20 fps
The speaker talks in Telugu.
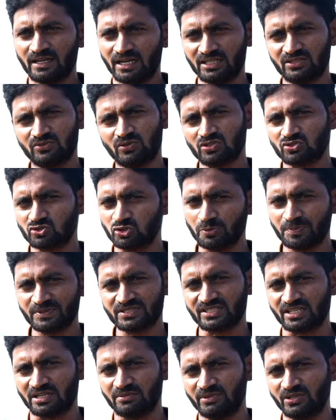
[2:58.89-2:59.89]
అది కూడా
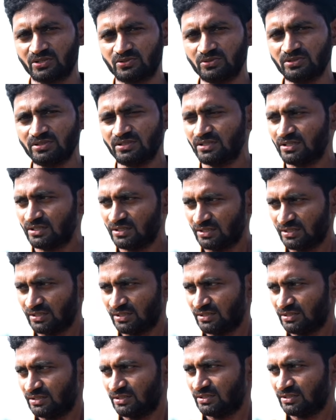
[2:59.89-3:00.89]
చూపిస్తాను మీకు
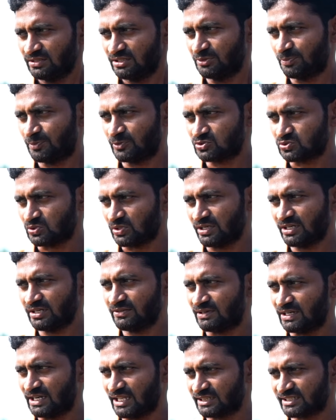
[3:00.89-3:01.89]
ఇప్పుడు చూడండి
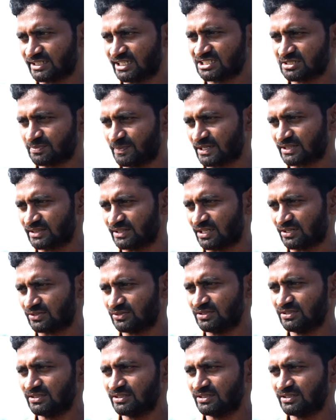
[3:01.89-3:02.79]
వాళ్ళు ఎంత కష్టపడుతున్నారో